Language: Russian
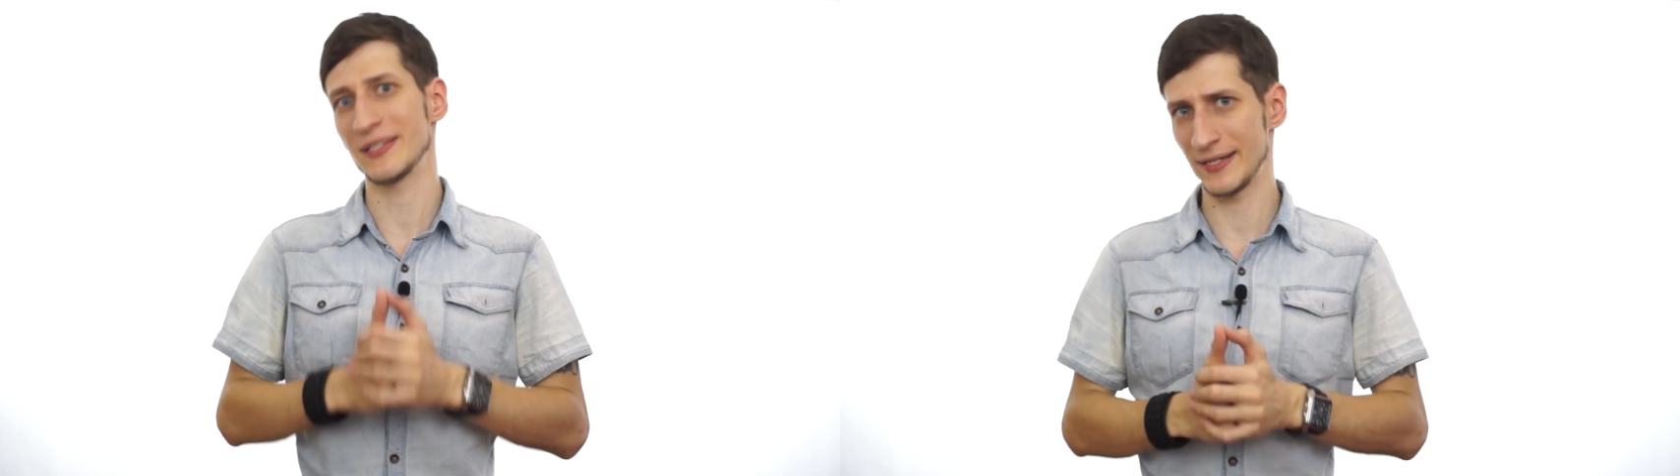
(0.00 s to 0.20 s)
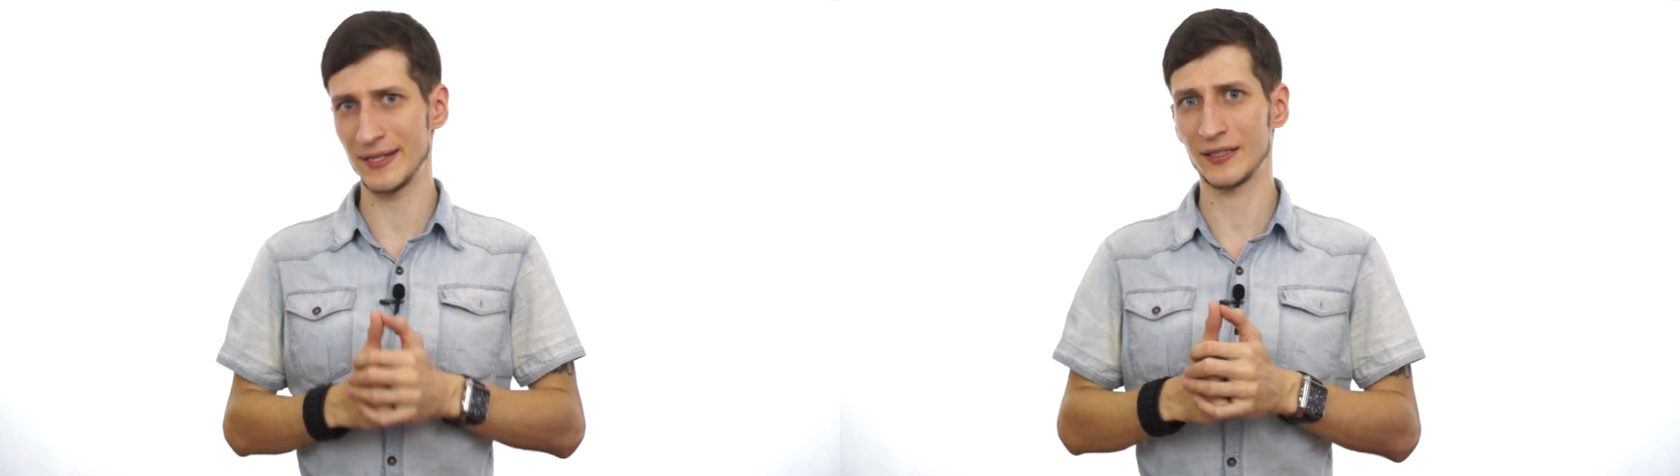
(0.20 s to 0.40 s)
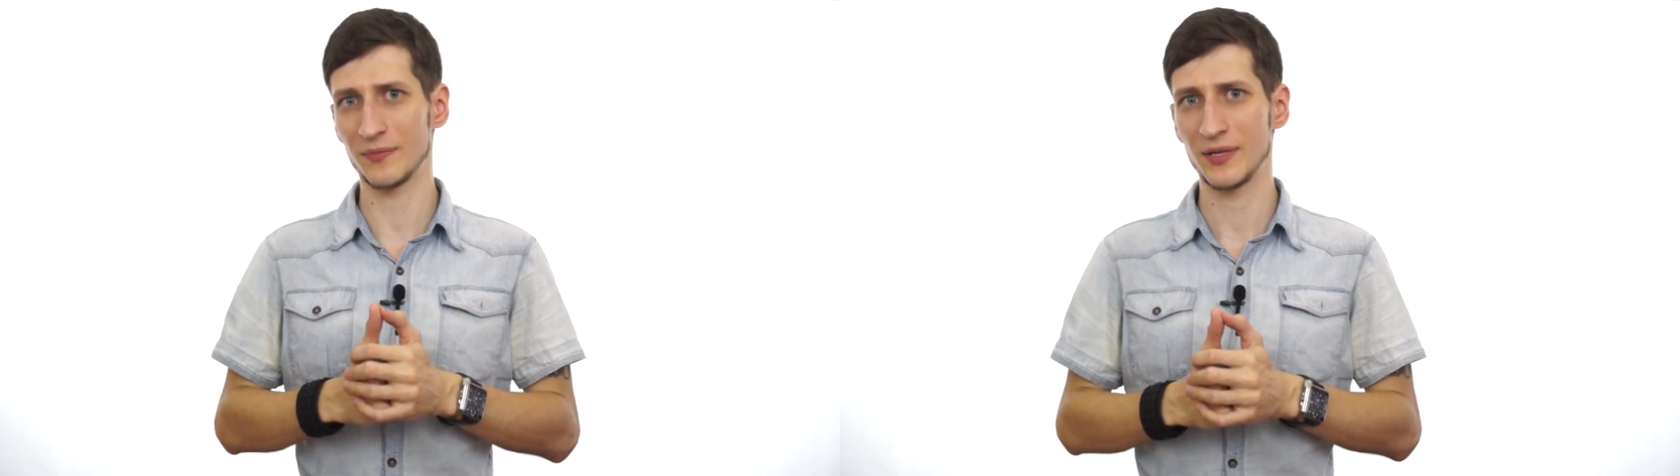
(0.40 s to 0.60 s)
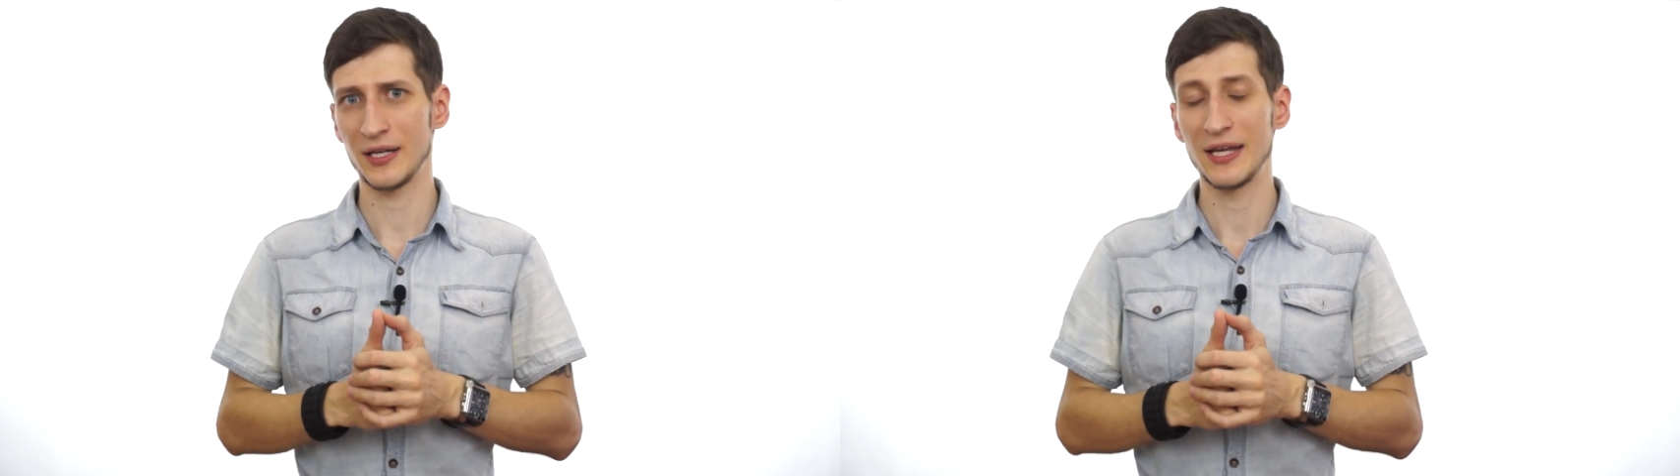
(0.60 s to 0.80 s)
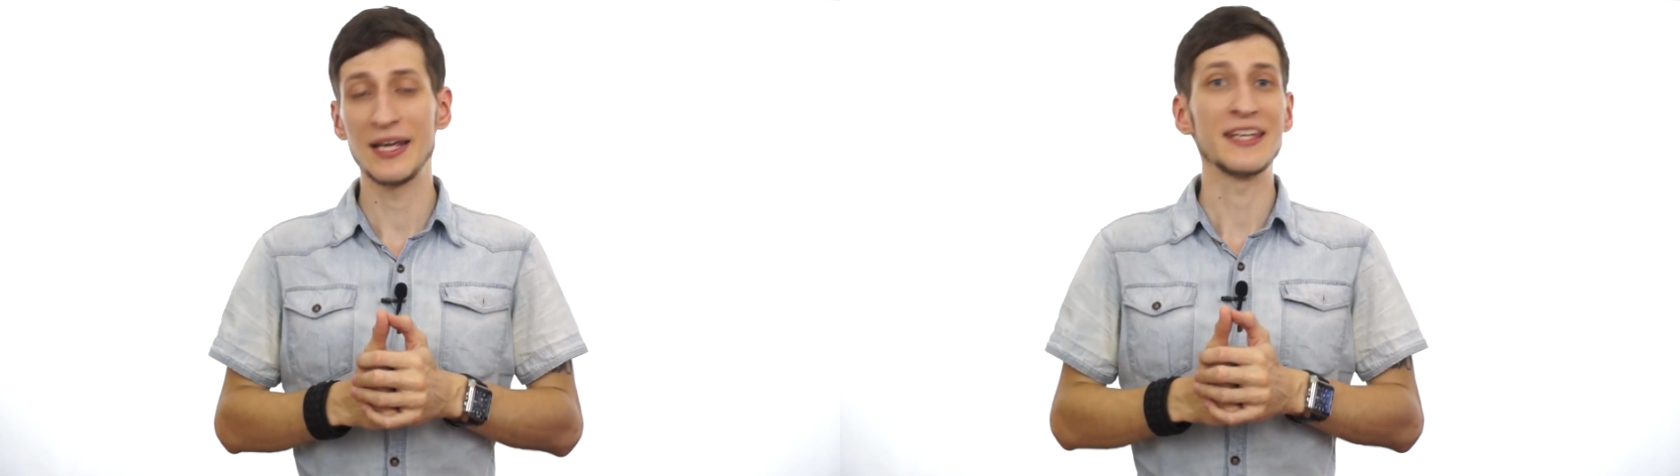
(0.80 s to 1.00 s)
интеллектом
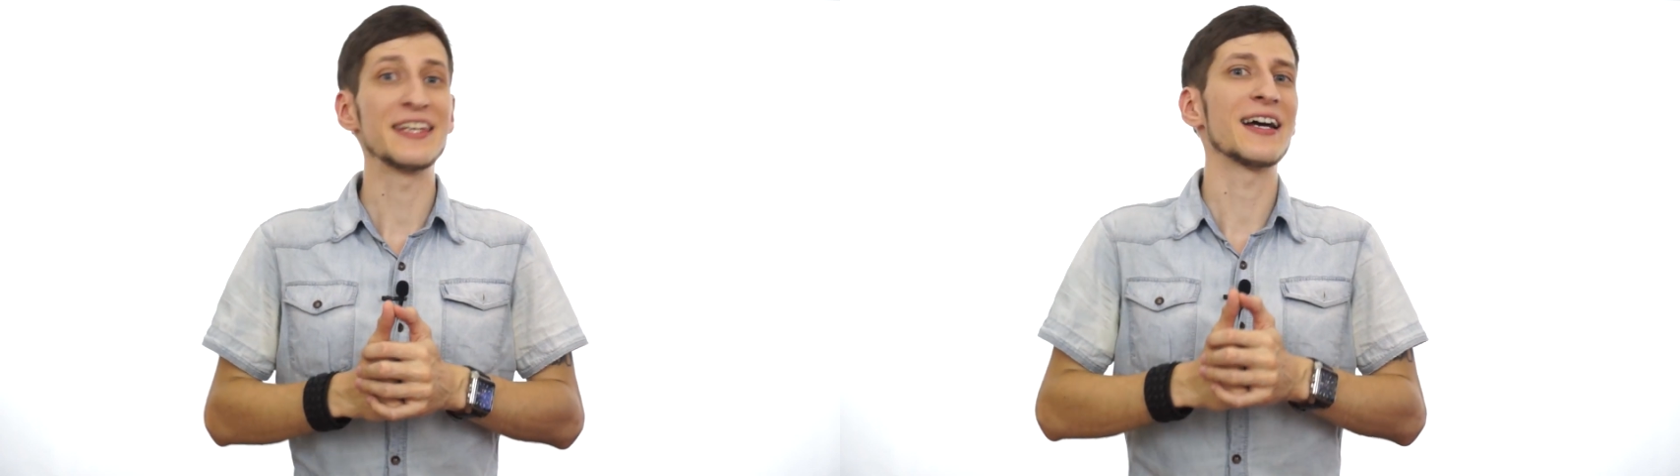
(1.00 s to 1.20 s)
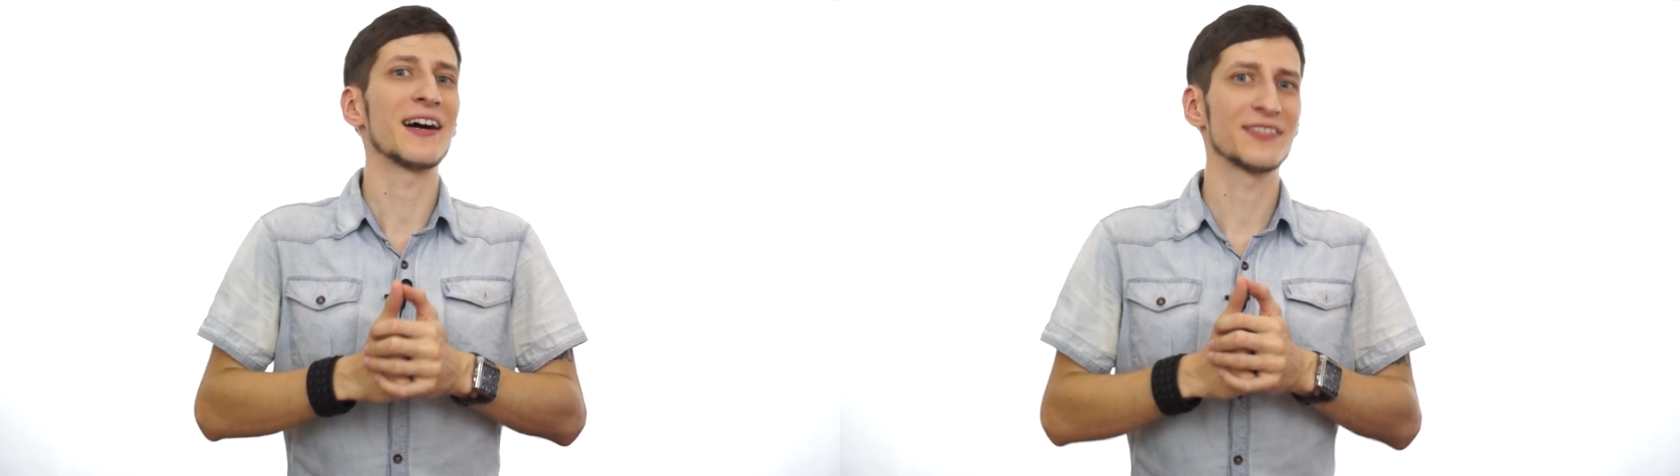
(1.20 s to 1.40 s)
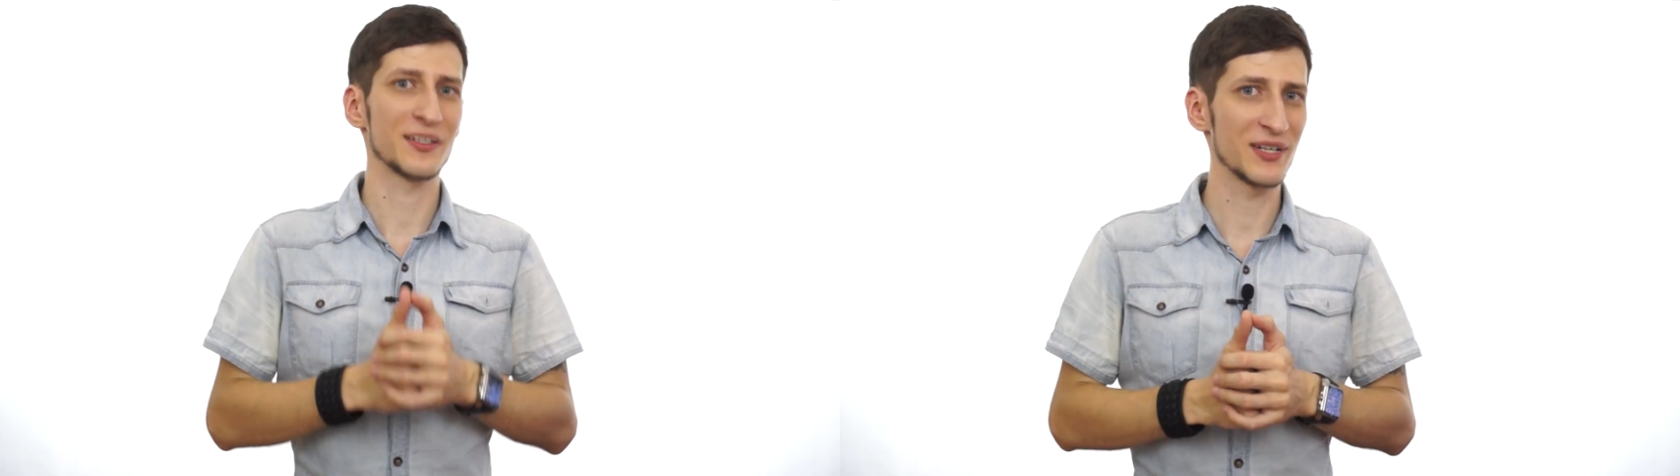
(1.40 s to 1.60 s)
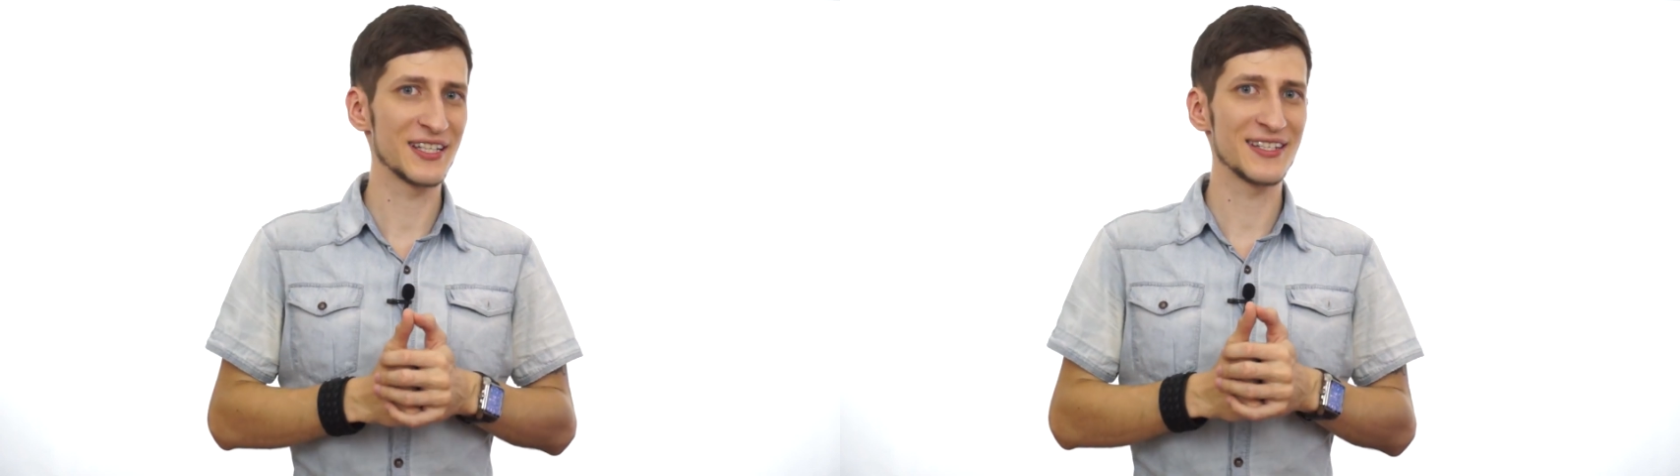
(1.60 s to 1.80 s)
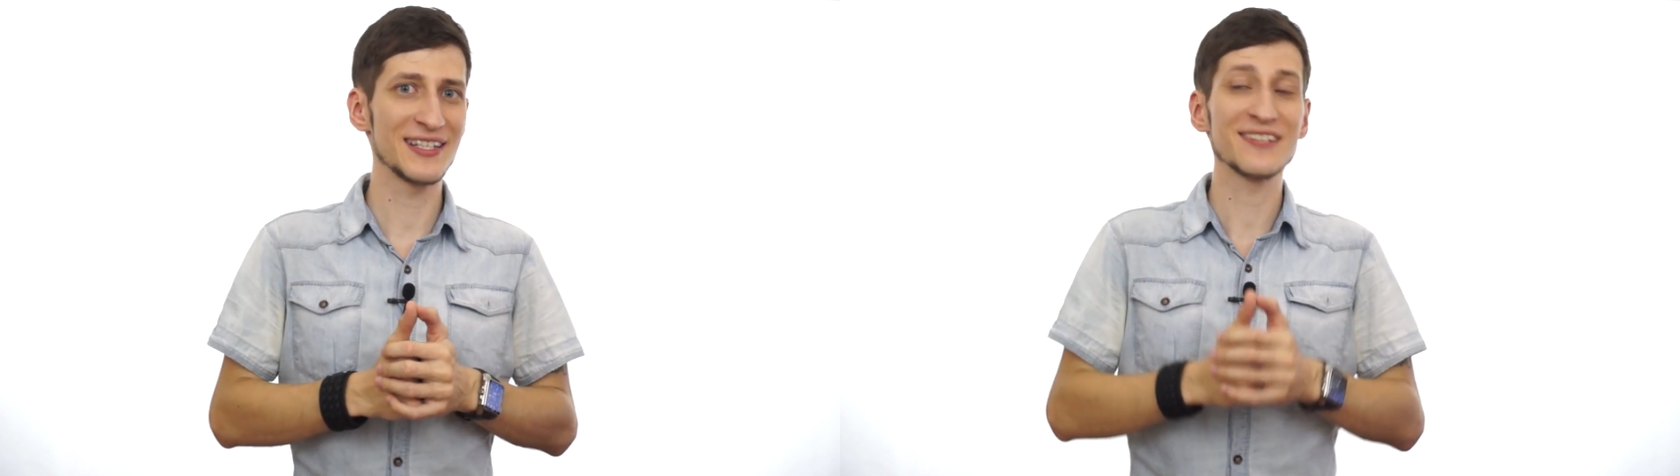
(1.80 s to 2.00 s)
и
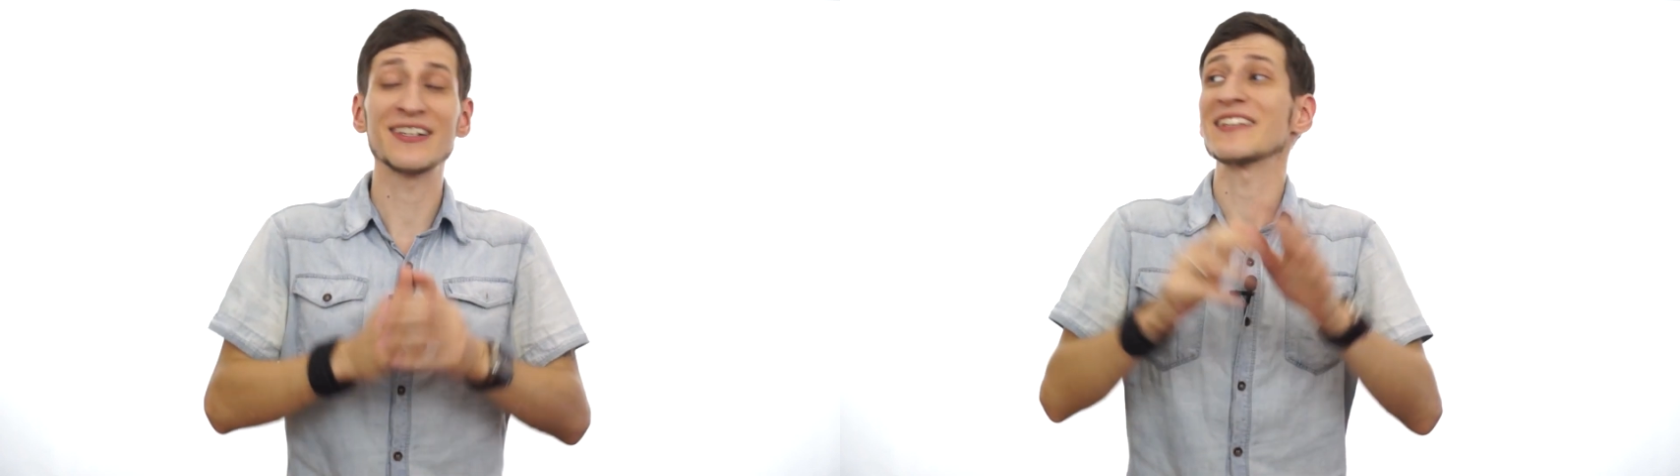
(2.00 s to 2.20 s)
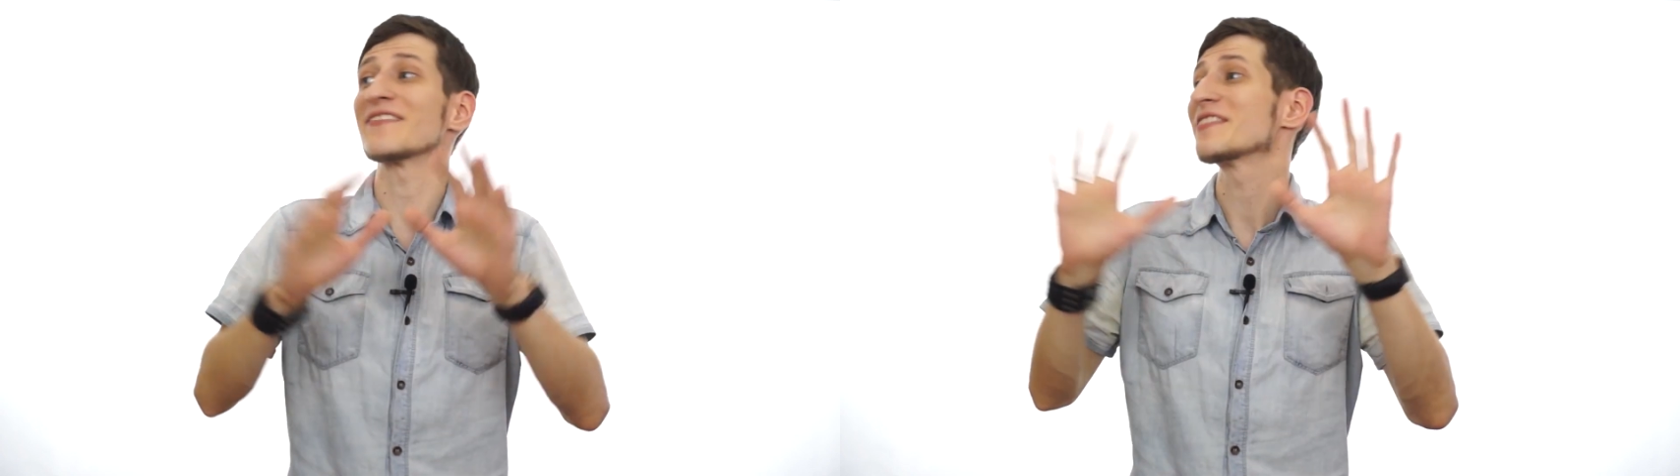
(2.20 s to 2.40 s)
автоматизировать